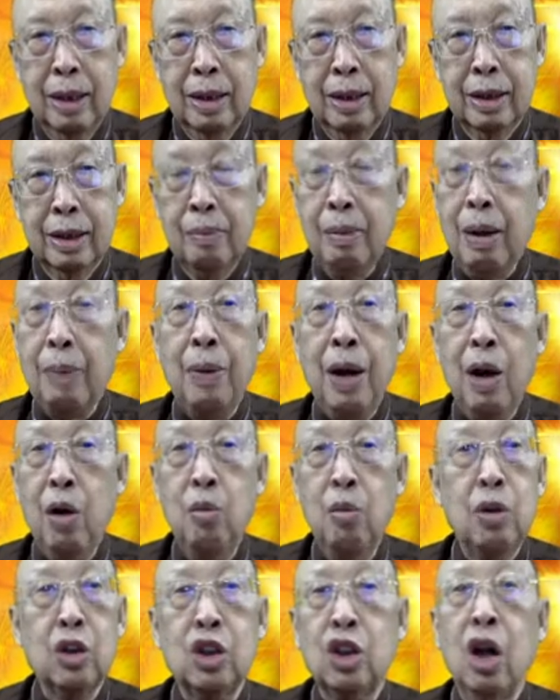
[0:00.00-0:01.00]
สำหรับเฮา
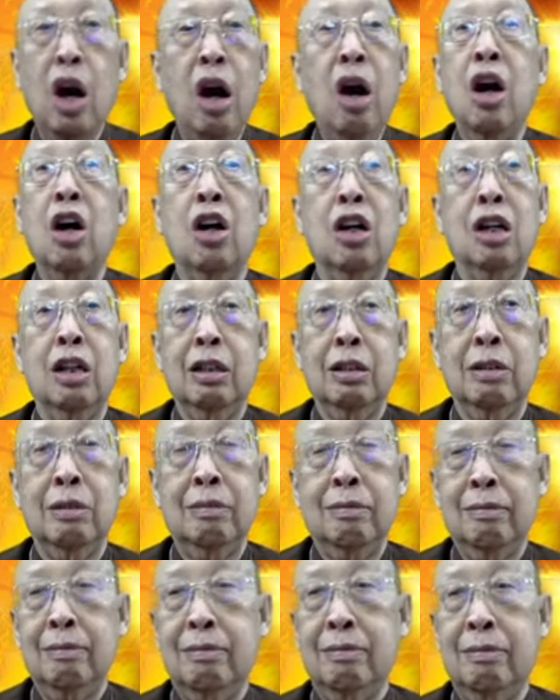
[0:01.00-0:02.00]
บต้อง
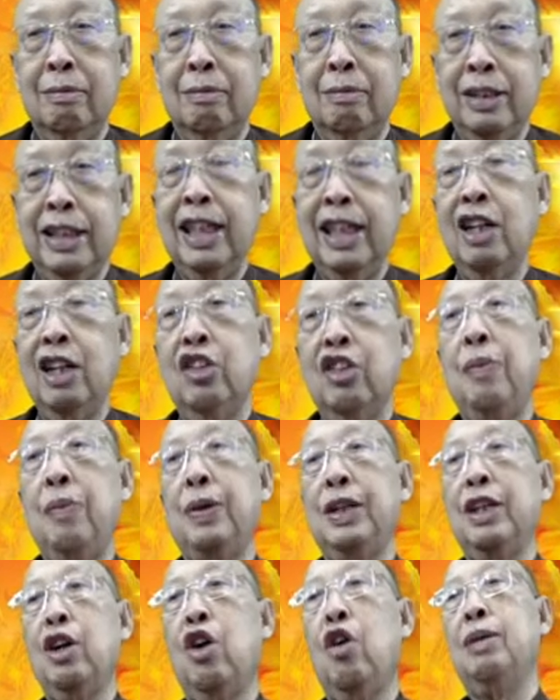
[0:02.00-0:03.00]
สิ่งเหล่านี้พ
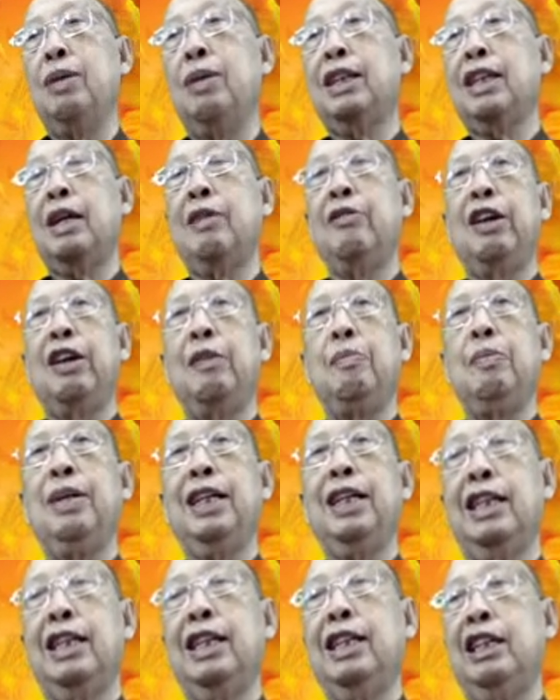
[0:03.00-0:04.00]
ระเจ้าเอามาใส่ไว้เบิด
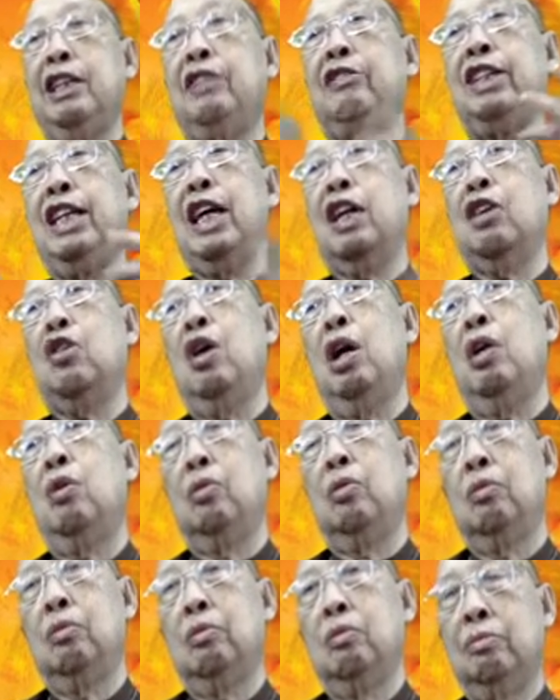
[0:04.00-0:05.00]
เลยในคิดวิญญาณของเฮา
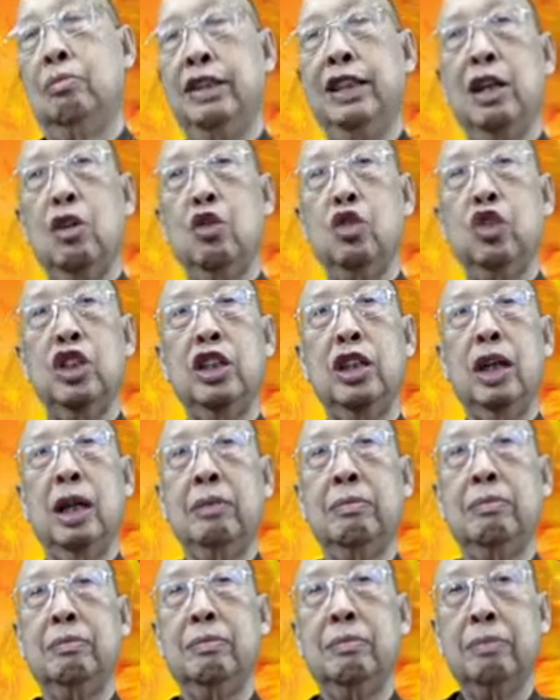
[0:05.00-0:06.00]
มีแต่เฮาเสือ
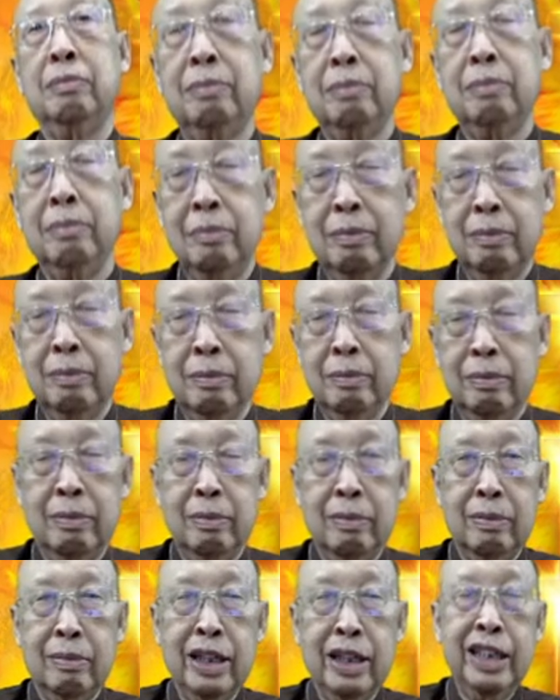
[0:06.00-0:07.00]

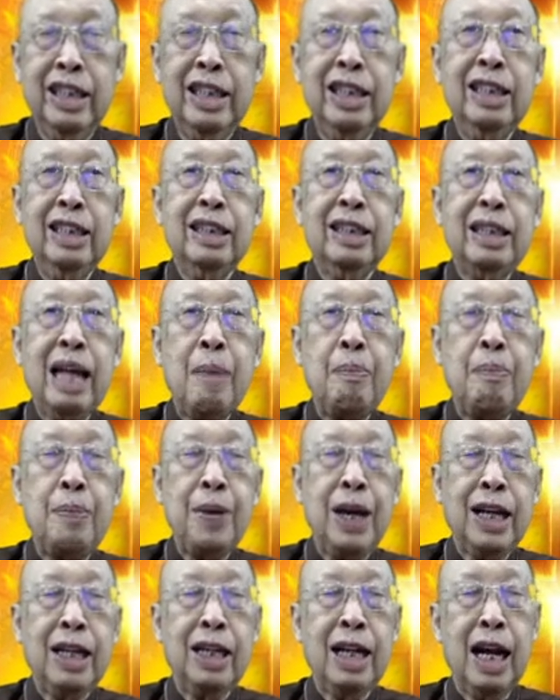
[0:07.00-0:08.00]
เลยเดินตามแผ
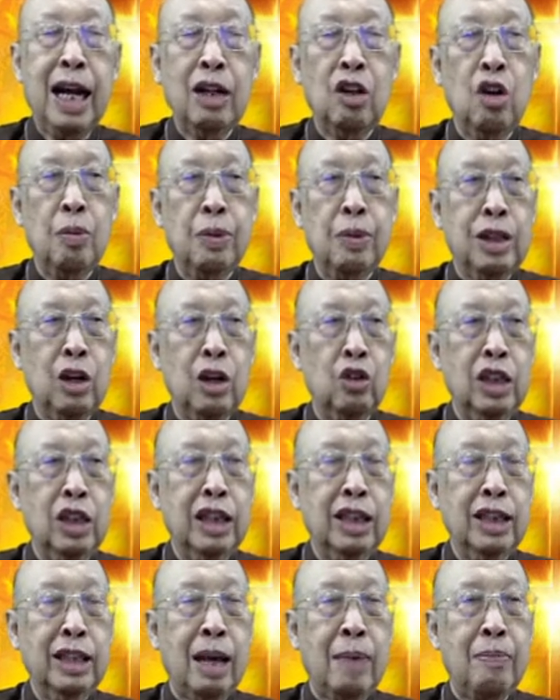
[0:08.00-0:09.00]
นการของพระเจ้า เดิ
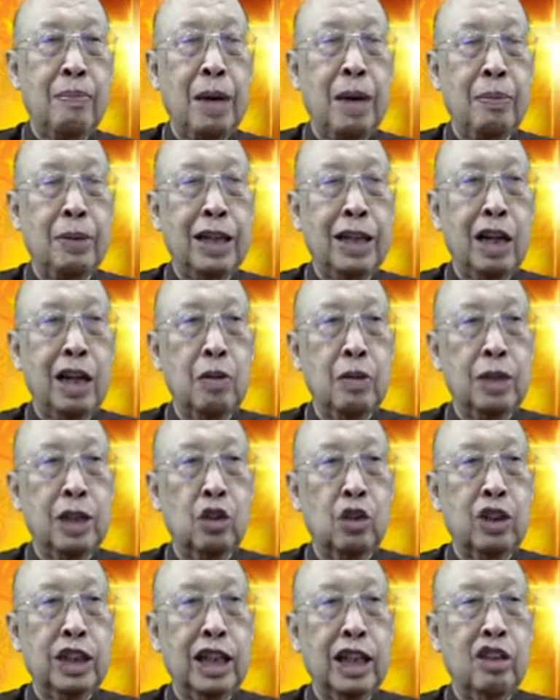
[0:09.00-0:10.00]
นตามน้ำพระทัยของพระเจ้า
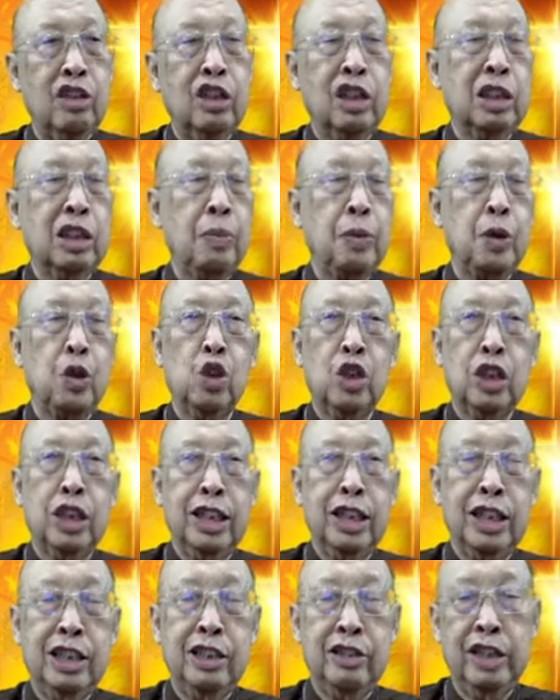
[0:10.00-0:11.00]
สิ่งเหล่านั้นจะปรากฏขึ้น
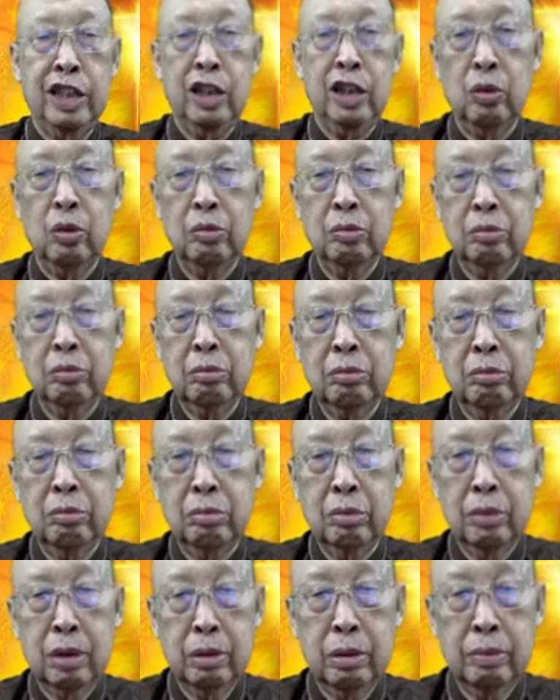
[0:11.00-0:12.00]
ในสีทอง
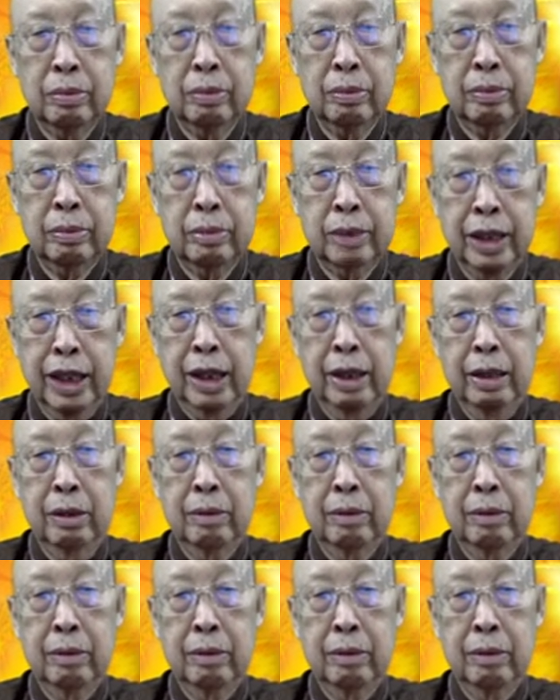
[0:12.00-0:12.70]
นี่